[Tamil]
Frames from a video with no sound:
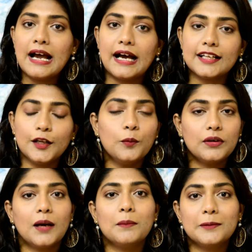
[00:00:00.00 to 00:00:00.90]
அதையும்
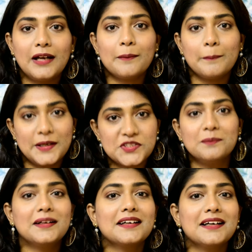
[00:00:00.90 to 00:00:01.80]
கமெண்டில் மென்ஷன்
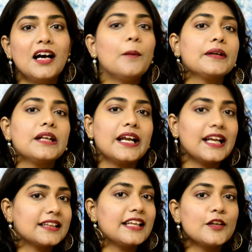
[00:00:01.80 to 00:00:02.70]
பண்ணுங்கள் அப்போ தான்
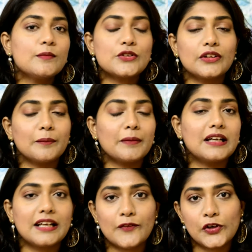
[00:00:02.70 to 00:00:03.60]
எனக்கு தெரியும் ஸோ இந்த மாதிரி
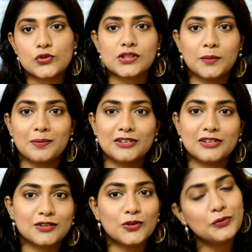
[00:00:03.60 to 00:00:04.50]
நிறைய வீடியோஸ் நம்ம
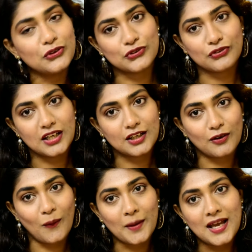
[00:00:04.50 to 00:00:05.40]
பண்ணுறதுக்கும் யூஸ்ஃபுல்லாக
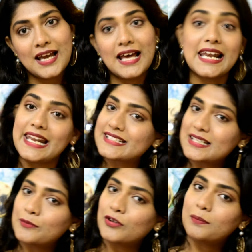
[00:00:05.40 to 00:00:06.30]
இருக்கும் நெக்ஸ்ட்
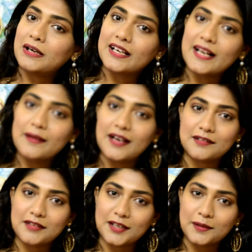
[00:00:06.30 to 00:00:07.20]
டைம் உங்களை பார்க்குறேன்
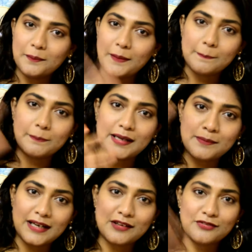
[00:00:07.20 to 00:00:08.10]
அது வரைக்கும் பாய்
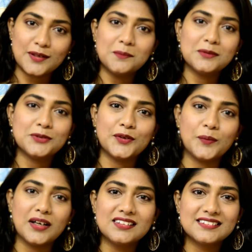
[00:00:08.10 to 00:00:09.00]
பாய் ஃப்ரம் உமா